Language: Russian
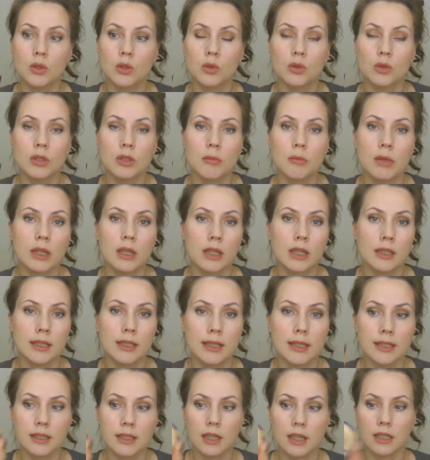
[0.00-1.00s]
но не могла
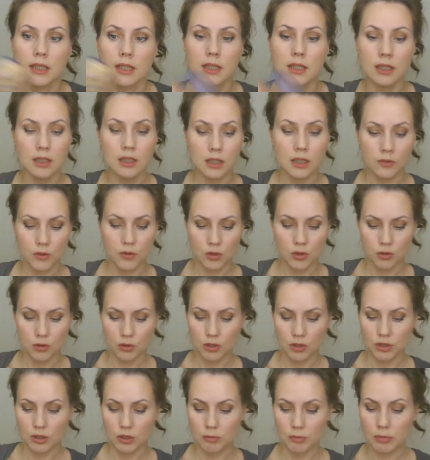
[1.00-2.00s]
найти оттенок, все
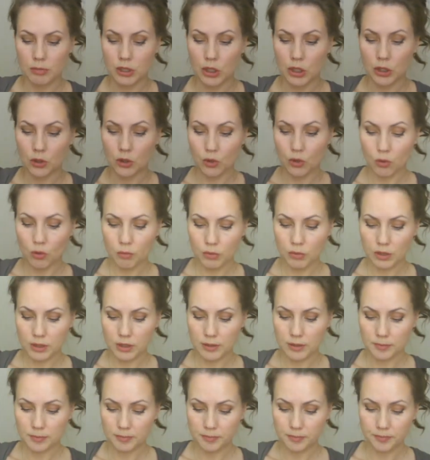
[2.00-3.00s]
они были
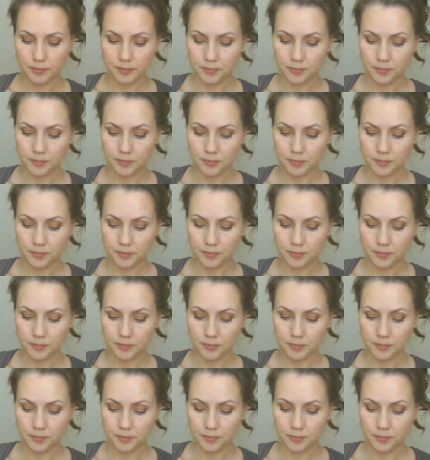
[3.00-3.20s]
темные.